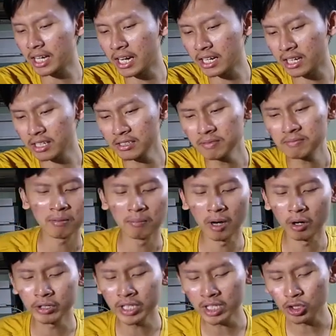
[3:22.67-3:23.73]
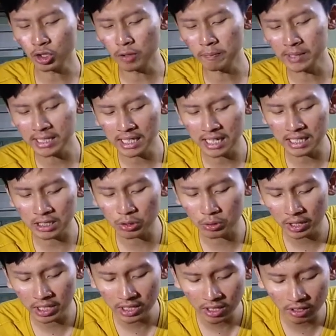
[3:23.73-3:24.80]
di kanan baunya cukup menyengat
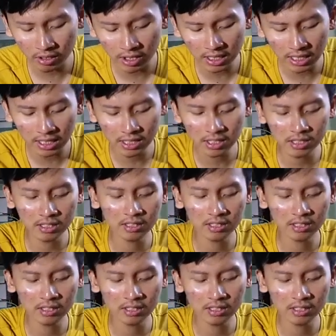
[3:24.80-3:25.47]
juga nih kalau kita lihat nih